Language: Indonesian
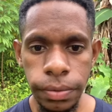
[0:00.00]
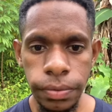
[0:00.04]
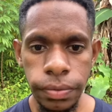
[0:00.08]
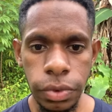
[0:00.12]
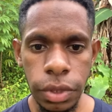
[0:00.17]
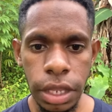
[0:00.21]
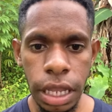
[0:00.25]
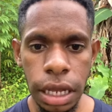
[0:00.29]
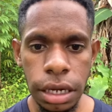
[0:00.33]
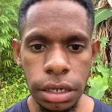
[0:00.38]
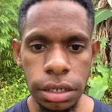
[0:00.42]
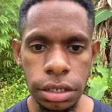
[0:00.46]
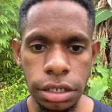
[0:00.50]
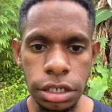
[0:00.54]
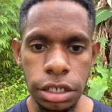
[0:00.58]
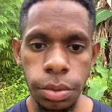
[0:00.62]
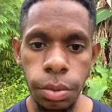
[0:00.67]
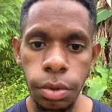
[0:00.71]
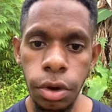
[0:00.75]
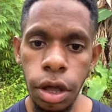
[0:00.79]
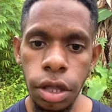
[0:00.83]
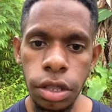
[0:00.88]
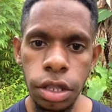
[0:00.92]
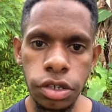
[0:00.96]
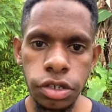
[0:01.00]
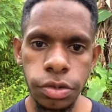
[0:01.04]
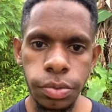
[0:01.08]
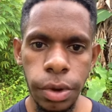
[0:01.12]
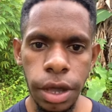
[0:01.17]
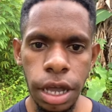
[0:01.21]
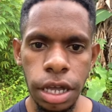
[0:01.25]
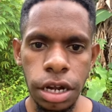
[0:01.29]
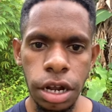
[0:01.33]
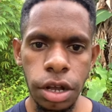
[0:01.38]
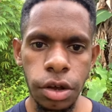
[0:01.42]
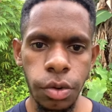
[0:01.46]
dan semoga Allah
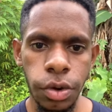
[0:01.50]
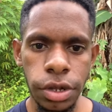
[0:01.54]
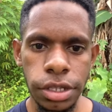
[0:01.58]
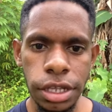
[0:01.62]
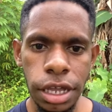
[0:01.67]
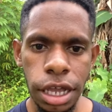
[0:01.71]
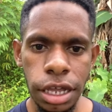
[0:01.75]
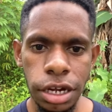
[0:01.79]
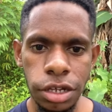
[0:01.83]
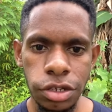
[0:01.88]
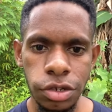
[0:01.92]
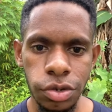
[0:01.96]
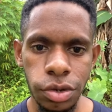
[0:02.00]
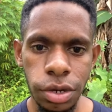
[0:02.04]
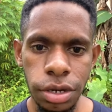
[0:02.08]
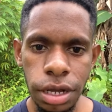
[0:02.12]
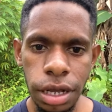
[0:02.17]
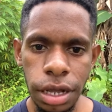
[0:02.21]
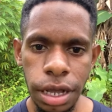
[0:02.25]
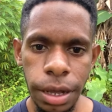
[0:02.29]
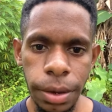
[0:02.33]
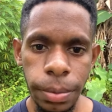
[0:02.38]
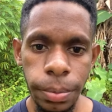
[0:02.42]
Subhanahu wa taala juga